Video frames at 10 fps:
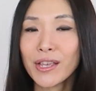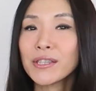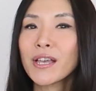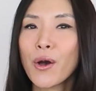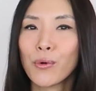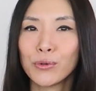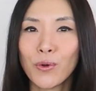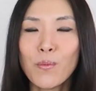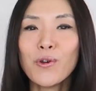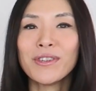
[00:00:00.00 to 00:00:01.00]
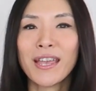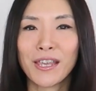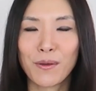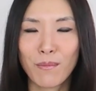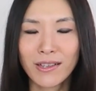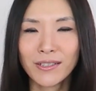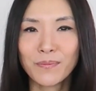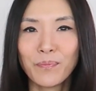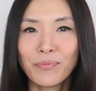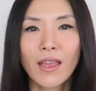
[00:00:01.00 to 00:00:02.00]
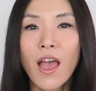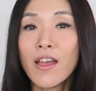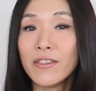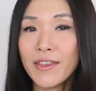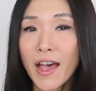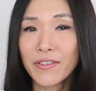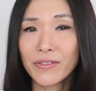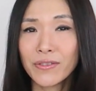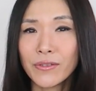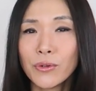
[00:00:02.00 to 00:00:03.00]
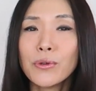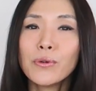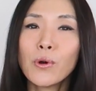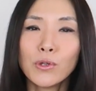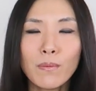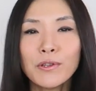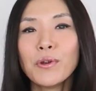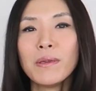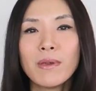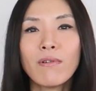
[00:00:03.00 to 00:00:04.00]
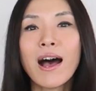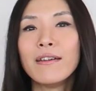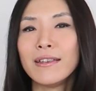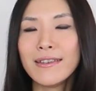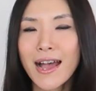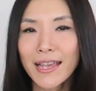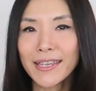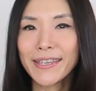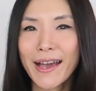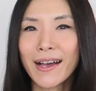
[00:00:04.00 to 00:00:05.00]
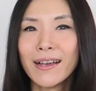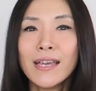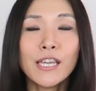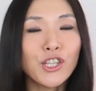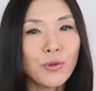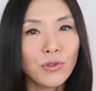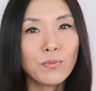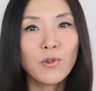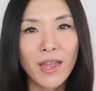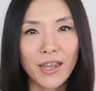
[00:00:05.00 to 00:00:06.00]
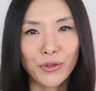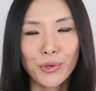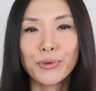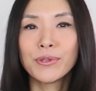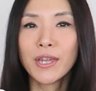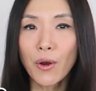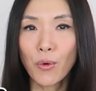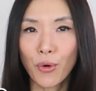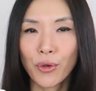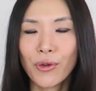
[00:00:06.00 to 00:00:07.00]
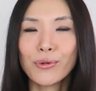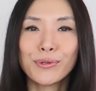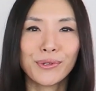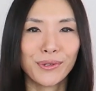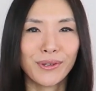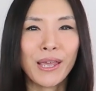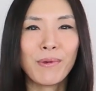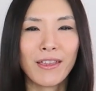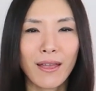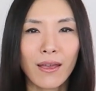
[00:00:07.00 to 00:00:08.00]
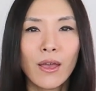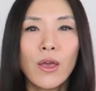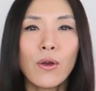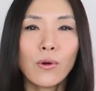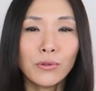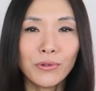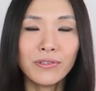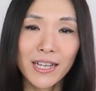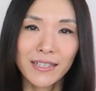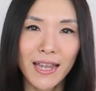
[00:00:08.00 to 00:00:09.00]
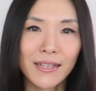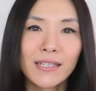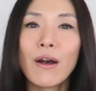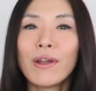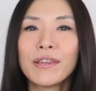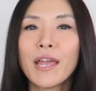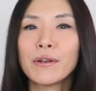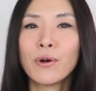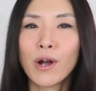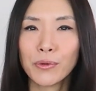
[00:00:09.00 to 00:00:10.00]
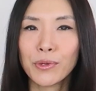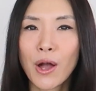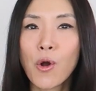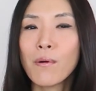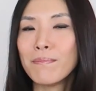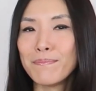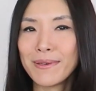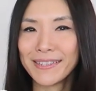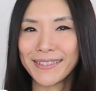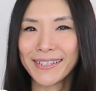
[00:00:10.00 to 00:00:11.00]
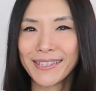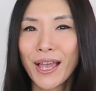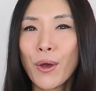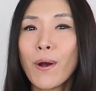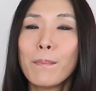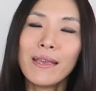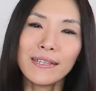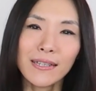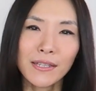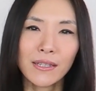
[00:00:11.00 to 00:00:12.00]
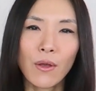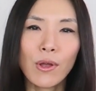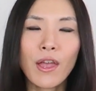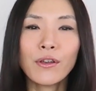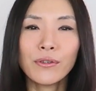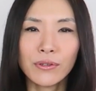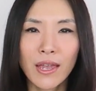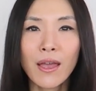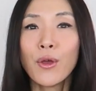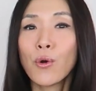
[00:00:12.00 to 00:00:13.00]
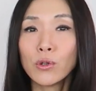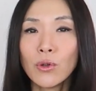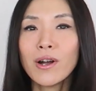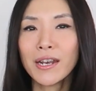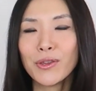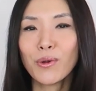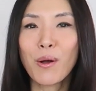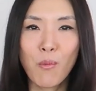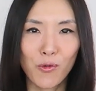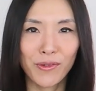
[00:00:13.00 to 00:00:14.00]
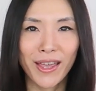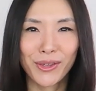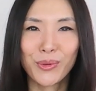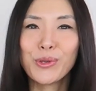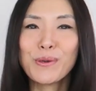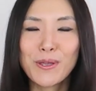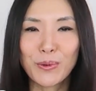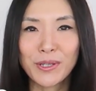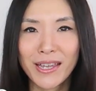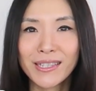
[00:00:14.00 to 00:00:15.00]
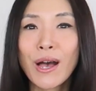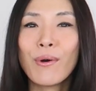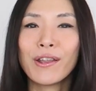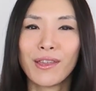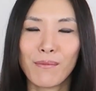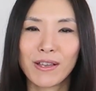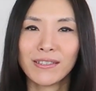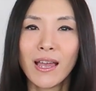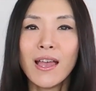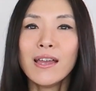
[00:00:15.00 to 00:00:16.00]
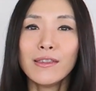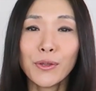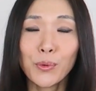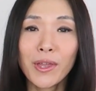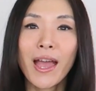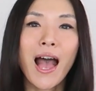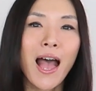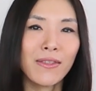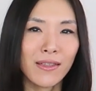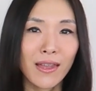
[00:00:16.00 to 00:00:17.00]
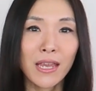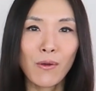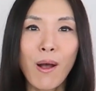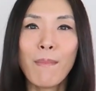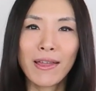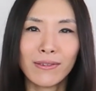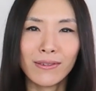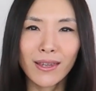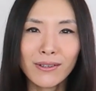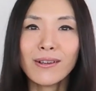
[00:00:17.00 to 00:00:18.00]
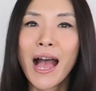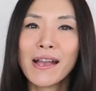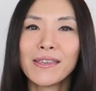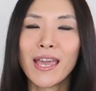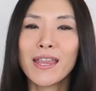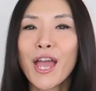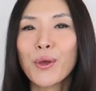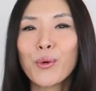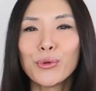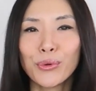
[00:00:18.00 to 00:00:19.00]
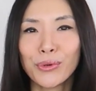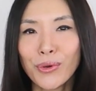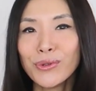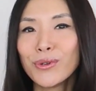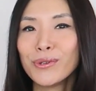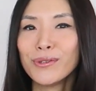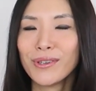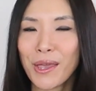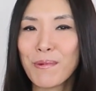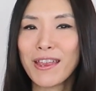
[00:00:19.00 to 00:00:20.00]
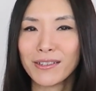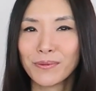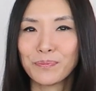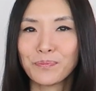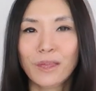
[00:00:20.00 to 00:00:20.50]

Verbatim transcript: で使うこともできます「なん」という言葉の意味は「ない」や「一つもない」という「ゼロ」を強調する意味でこのフレーズで使われている他の単語「ビジネス」はビジネスではなくて事柄とか問題という意味として使われていますなのであなたには全く関係ないことよという意味です